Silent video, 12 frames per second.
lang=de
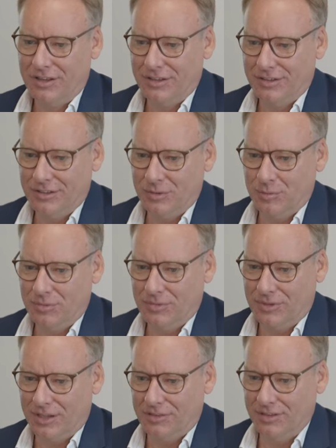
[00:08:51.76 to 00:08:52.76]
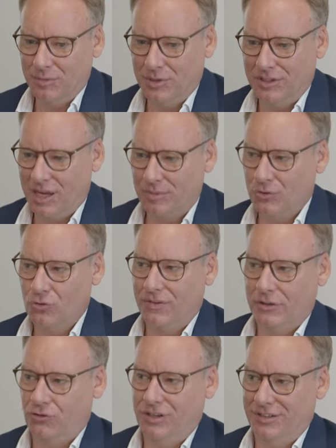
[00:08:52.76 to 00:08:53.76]
ähm, das sind immer die absoluten
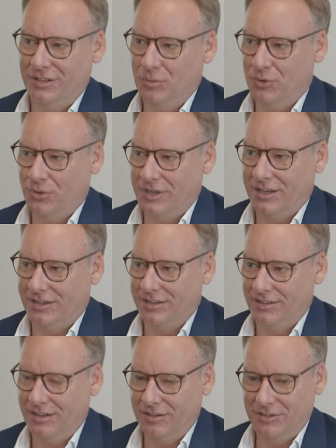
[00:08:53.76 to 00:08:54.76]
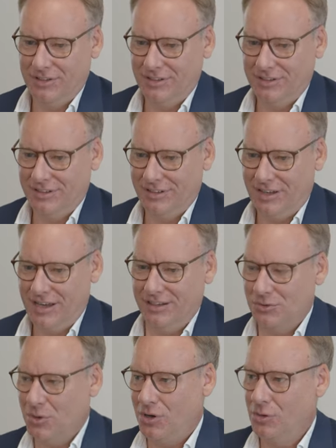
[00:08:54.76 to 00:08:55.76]
Schwachstellen in Projekten. Ja? Wenn äh,
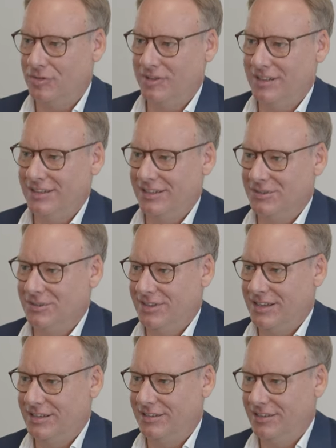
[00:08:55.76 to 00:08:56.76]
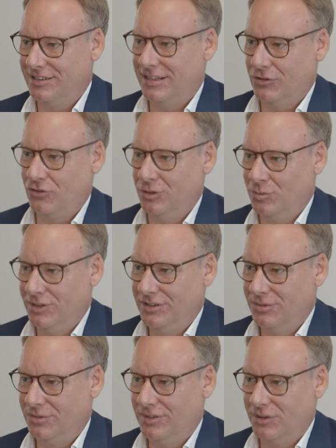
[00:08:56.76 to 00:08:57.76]
einer nur aufzeigt und sagt, die Zahl stimmt
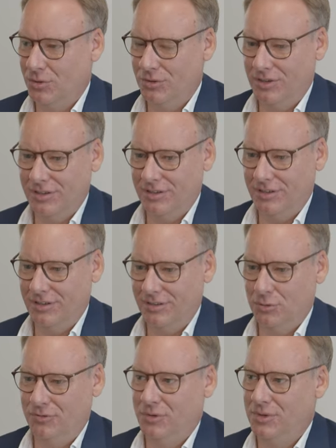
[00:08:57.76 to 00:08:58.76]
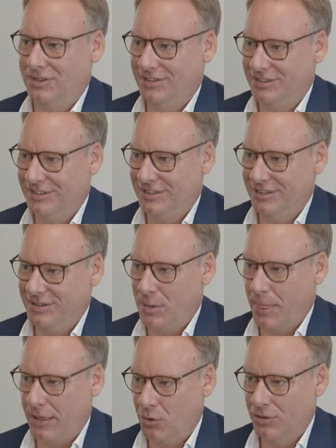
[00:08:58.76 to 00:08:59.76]
nicht und Sie können dann nicht sofort äh,
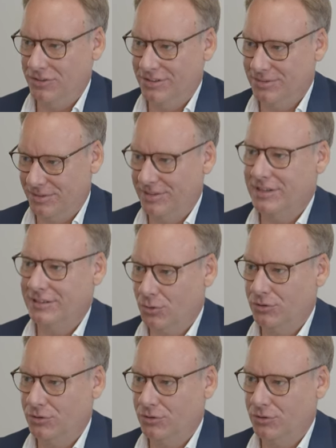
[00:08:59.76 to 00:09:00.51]
kontern und sagen, doch,